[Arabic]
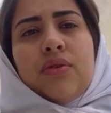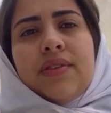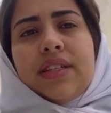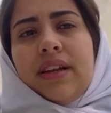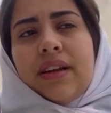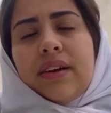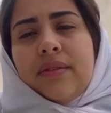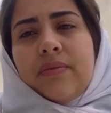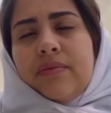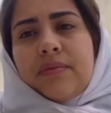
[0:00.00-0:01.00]
حتى لي
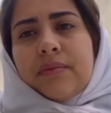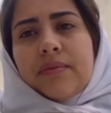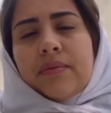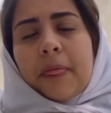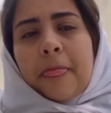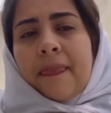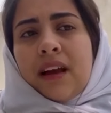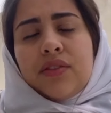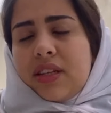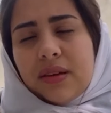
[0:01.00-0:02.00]

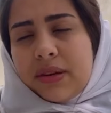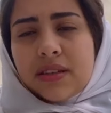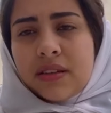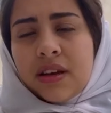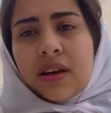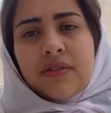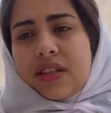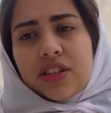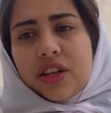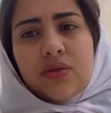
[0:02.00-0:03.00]
حتى لي مات
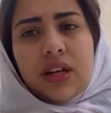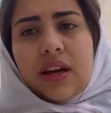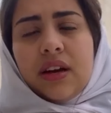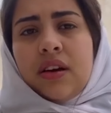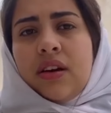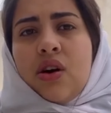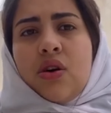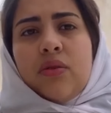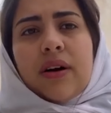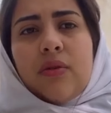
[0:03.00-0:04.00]
حتى لي شهدو ليه
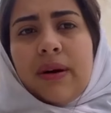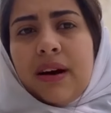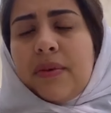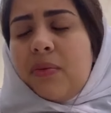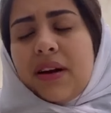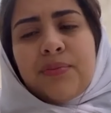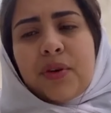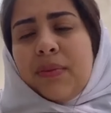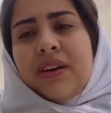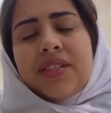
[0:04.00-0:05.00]
وبقاو معاه بقاو معاه
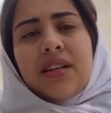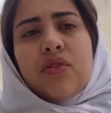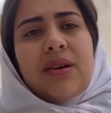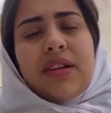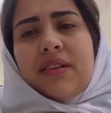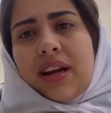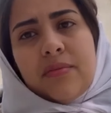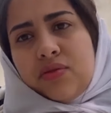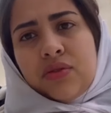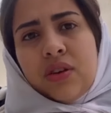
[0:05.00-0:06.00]
بقاو معاه حتى لي مول الامانه دا
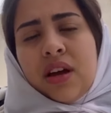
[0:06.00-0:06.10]
أمانتو